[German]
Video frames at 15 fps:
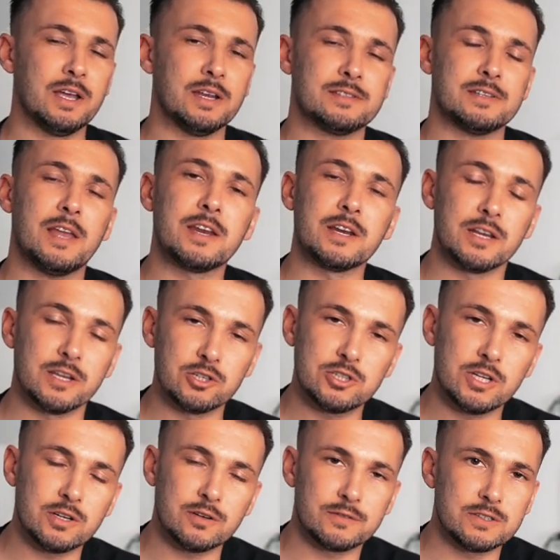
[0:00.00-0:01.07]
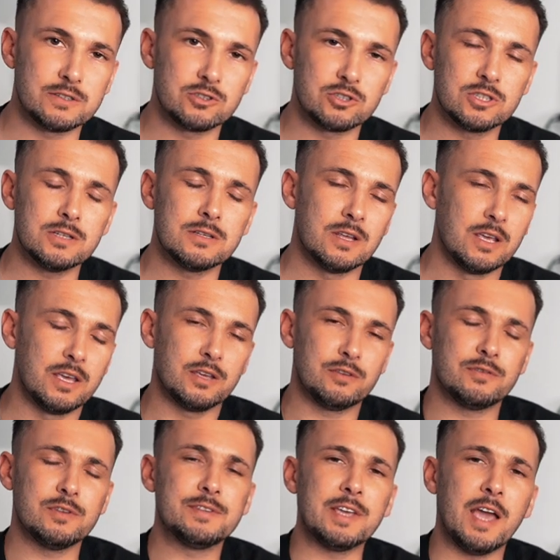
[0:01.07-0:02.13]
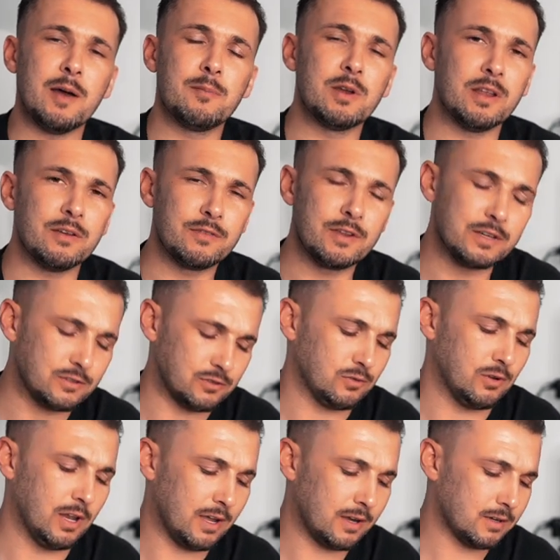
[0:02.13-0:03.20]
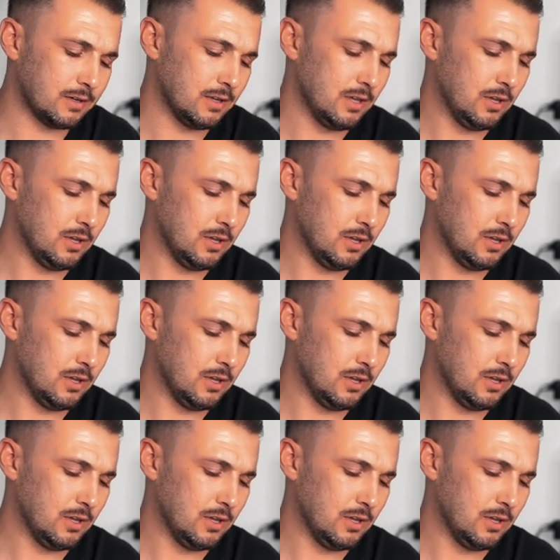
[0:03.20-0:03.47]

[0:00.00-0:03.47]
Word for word: Es sei denn, ihr steht auf diesen Schnitt. Ich finde die Ärmel ein wenig zu lang